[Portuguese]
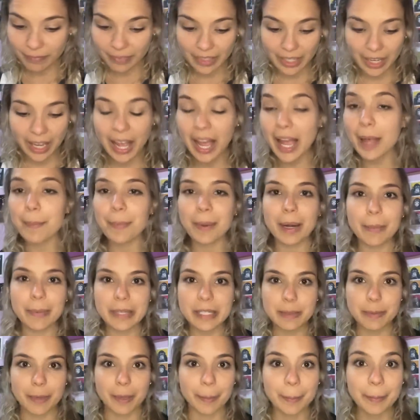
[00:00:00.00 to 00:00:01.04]
ai,
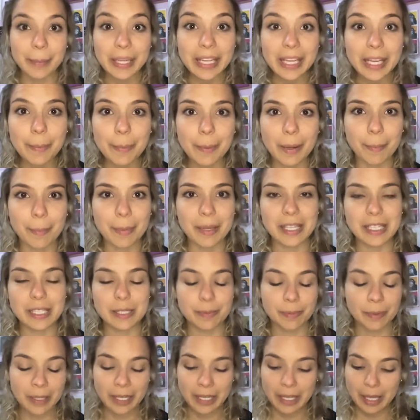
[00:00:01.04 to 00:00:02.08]
parabéns pra mim, parabéns
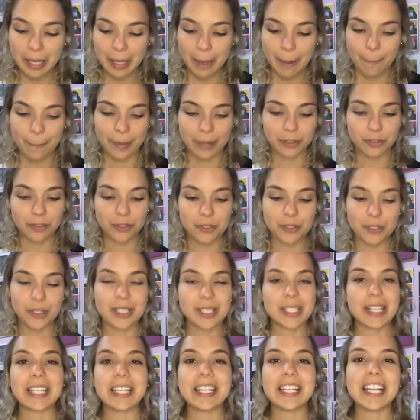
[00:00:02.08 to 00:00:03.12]
pra todos
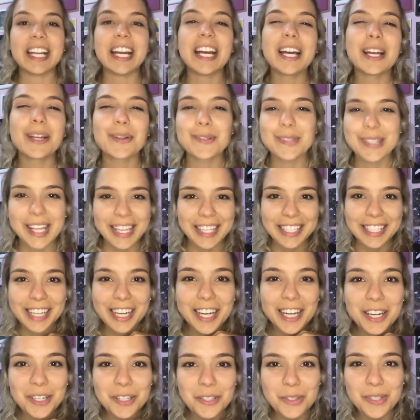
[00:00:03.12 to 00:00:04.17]
nós arianos,
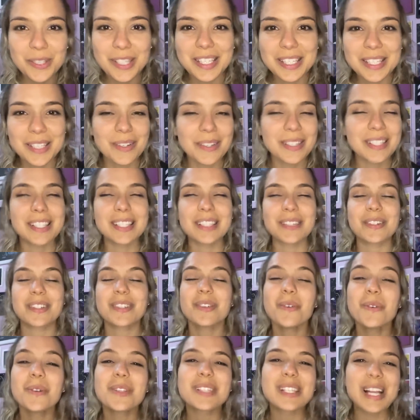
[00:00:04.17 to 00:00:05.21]
arianjos, que são essas coisas.
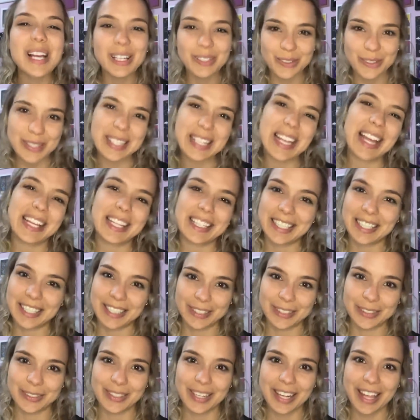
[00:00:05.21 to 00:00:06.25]
O Santos é
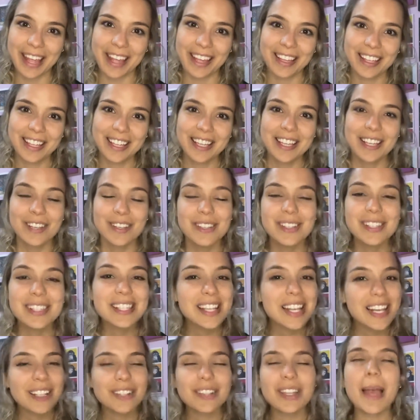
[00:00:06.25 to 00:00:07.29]
ariano, né?
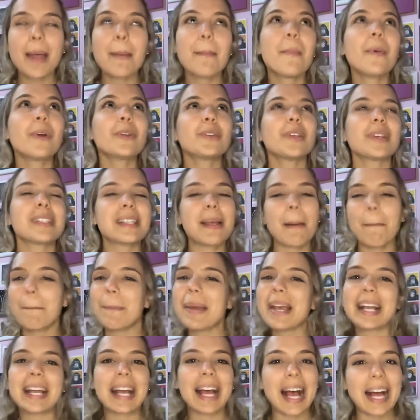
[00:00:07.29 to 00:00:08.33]
Santo é muito essa
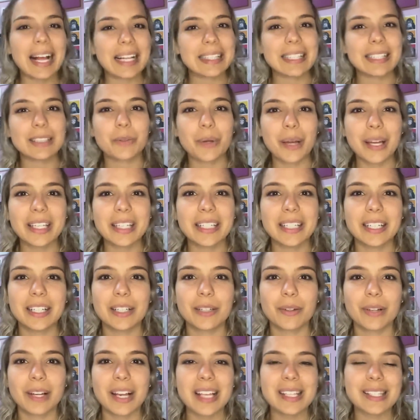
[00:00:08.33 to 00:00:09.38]
pegada do
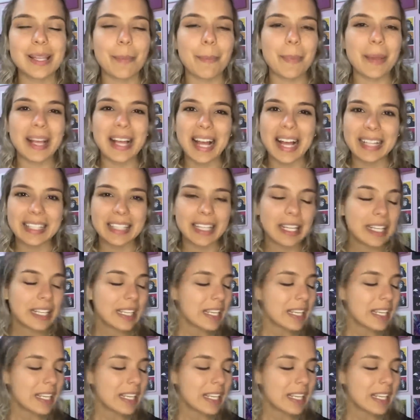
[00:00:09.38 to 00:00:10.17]
ariano, né? Essa pegada